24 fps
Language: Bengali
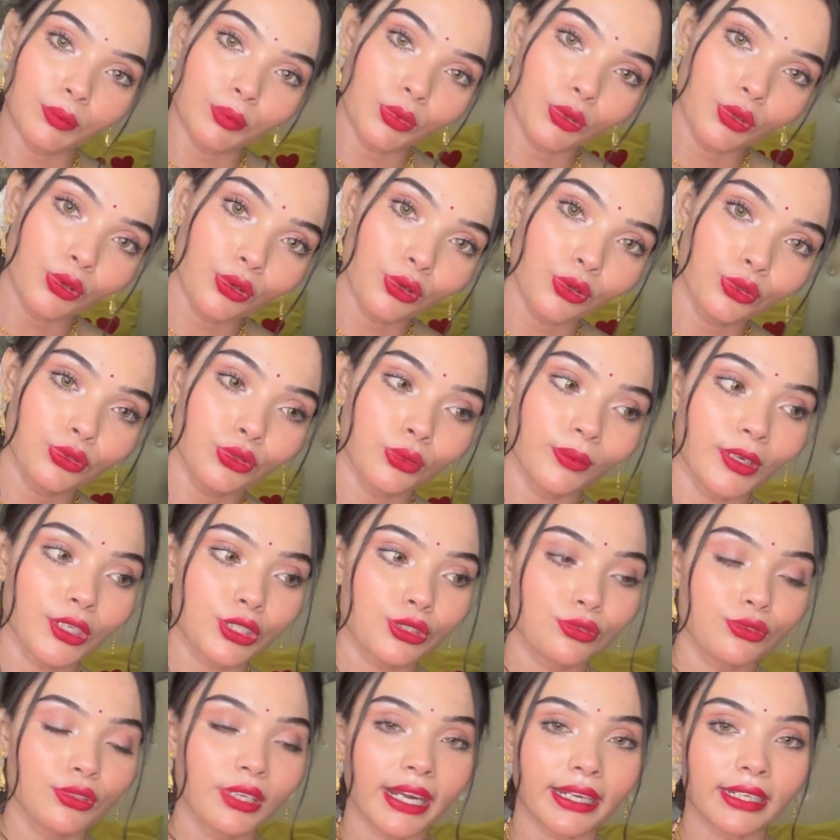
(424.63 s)
পরেও তোমরা
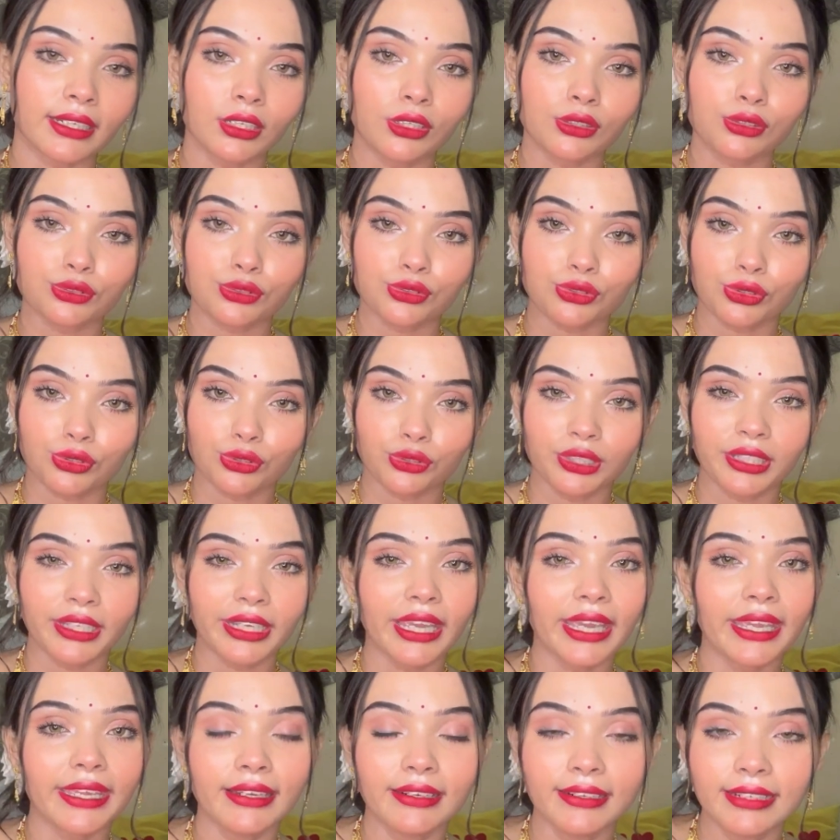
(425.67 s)
শুধু একটা ছোট
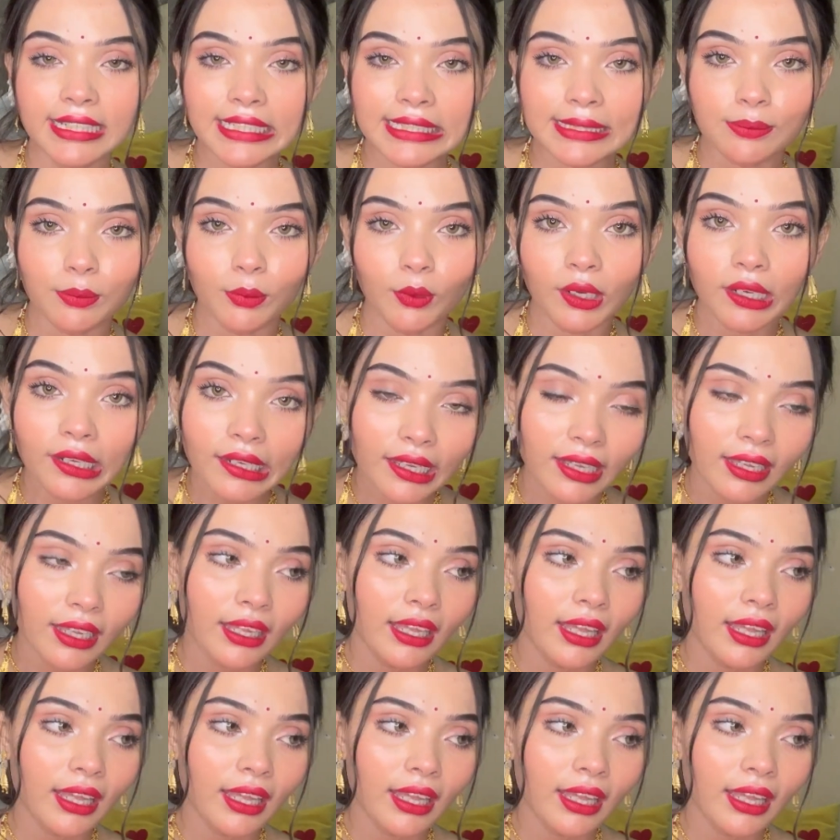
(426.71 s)
দিকে ইয়াররিংস পরলে